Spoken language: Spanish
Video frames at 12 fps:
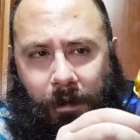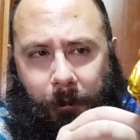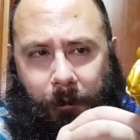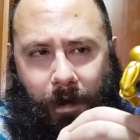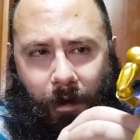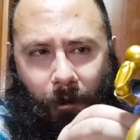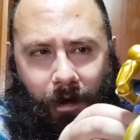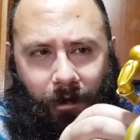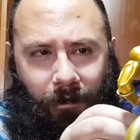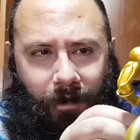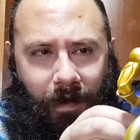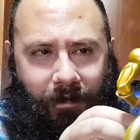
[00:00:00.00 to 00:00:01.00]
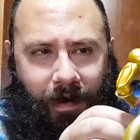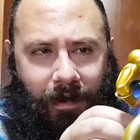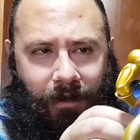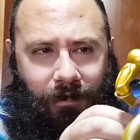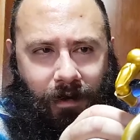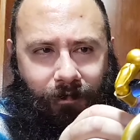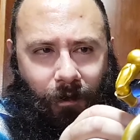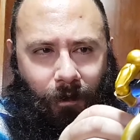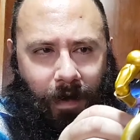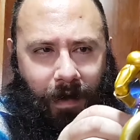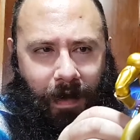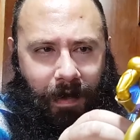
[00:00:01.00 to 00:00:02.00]
Pero bueno, la verdad es que es una
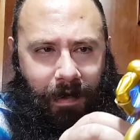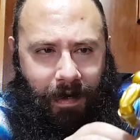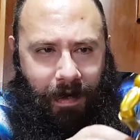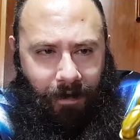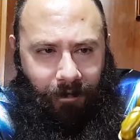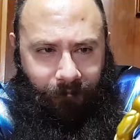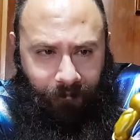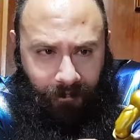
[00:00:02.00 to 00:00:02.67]
figura que quería,